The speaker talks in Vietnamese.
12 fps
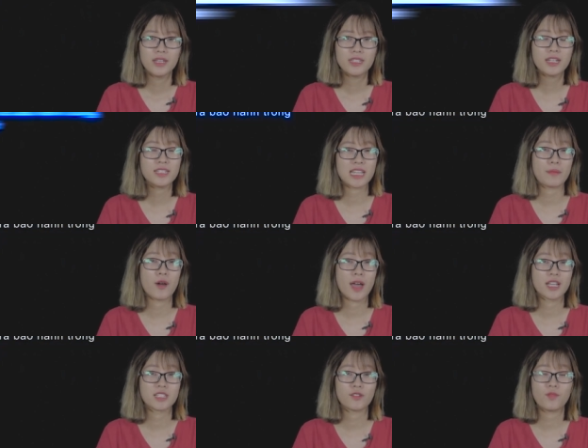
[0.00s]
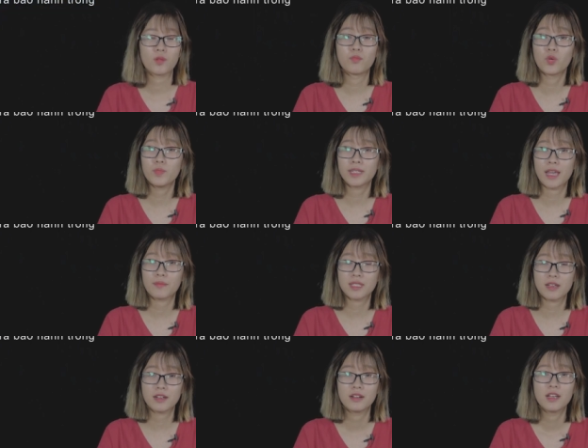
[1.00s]
nhận trả bảo hành trong vòng 48
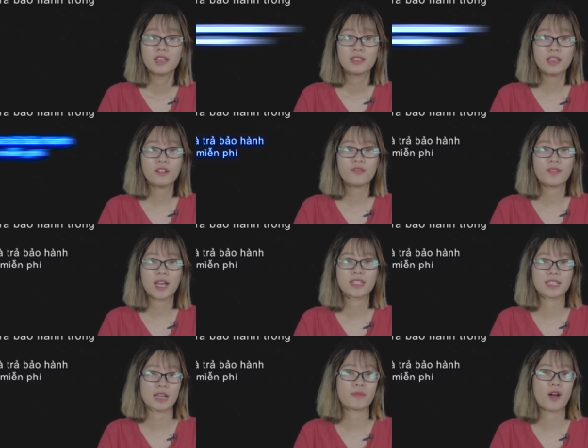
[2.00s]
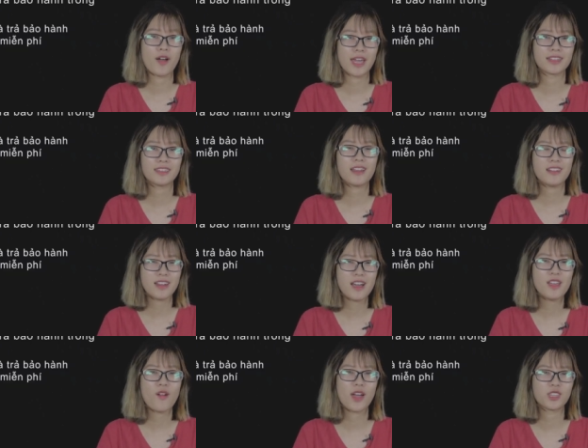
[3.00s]
giờ, nhận và trả bảo hành tận
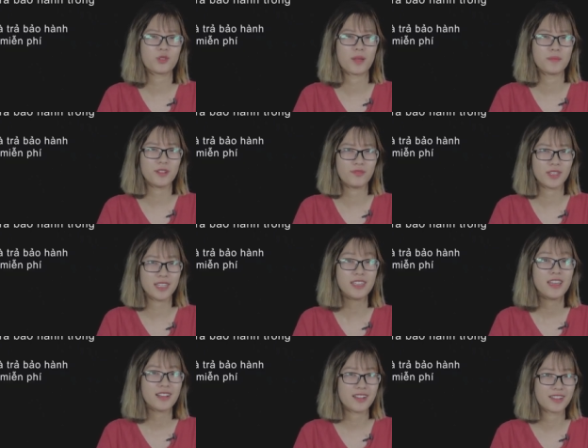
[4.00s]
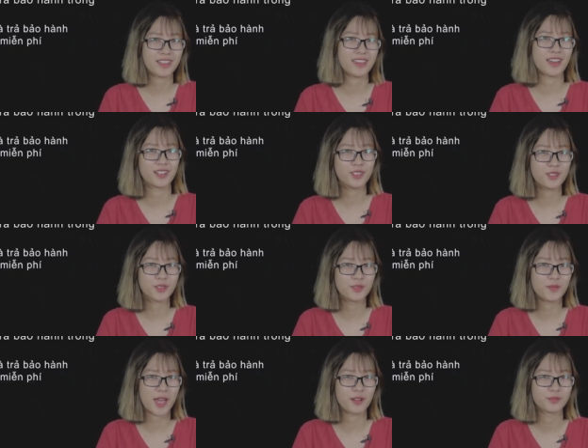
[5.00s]
nơi hoàn toàn miễn phí, cực kỳ ấn tượng đúng
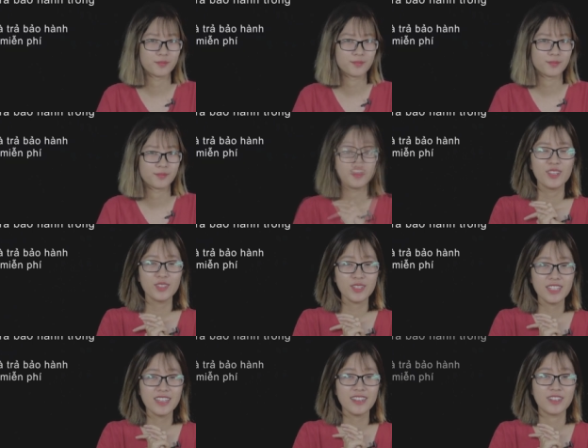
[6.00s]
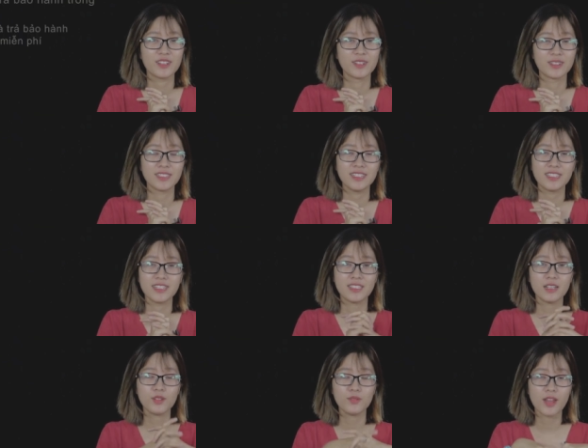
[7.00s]
không nào? Tuy nhiên để được hưởng những chính
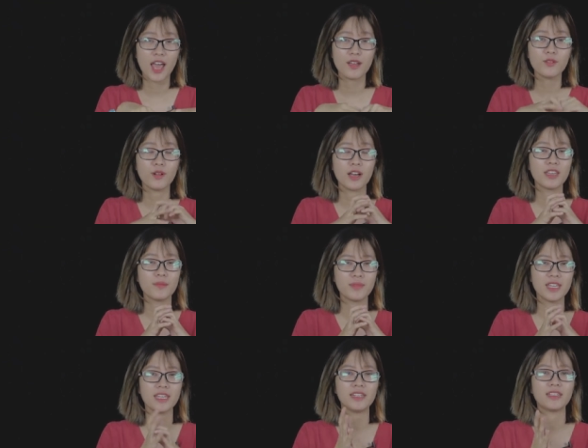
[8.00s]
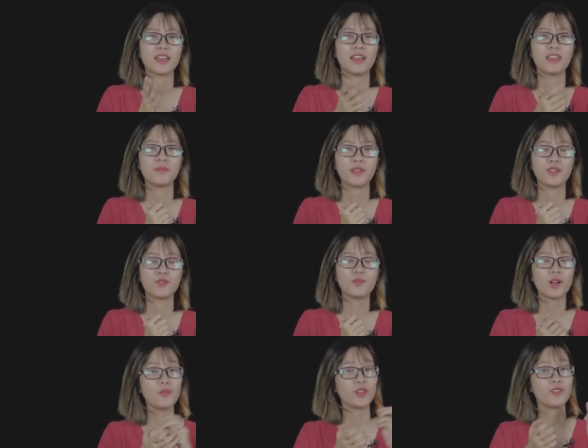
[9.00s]
sách ưu đãi của AMD thì AMD
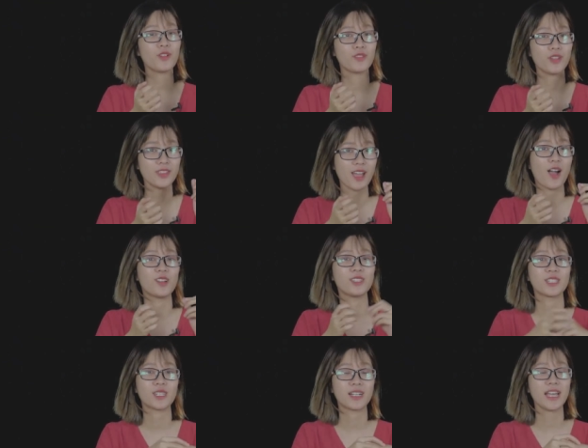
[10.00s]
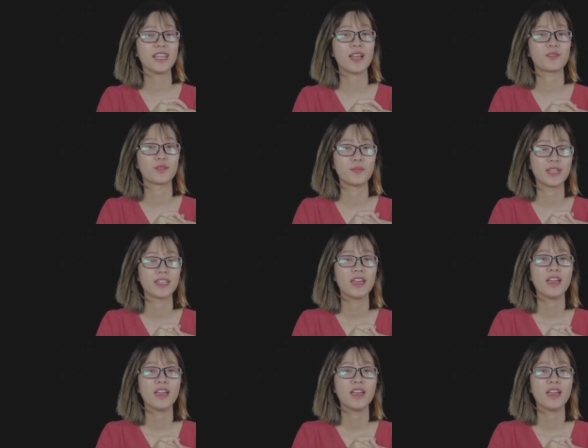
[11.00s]
cũng có một yêu cầu nho nhỏ dành cho khách hàng của mình.